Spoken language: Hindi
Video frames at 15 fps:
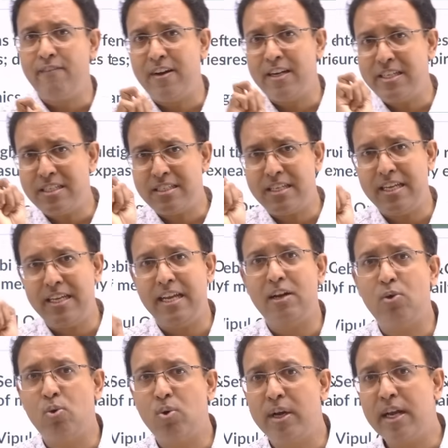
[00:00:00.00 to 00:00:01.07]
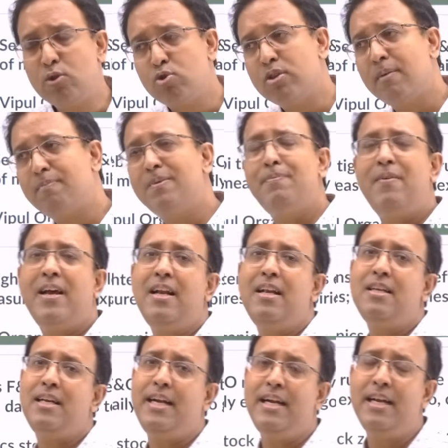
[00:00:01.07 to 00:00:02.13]
वजह से ये हो गया तो सबसे
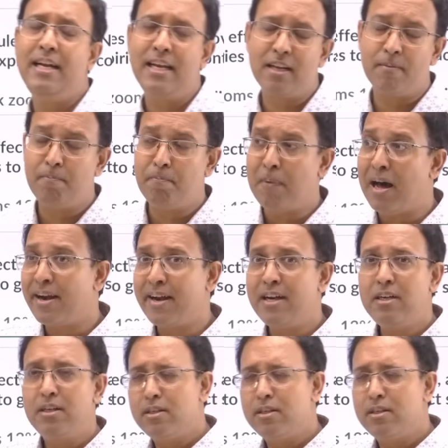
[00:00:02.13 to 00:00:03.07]
पहले इंडिया मार्केट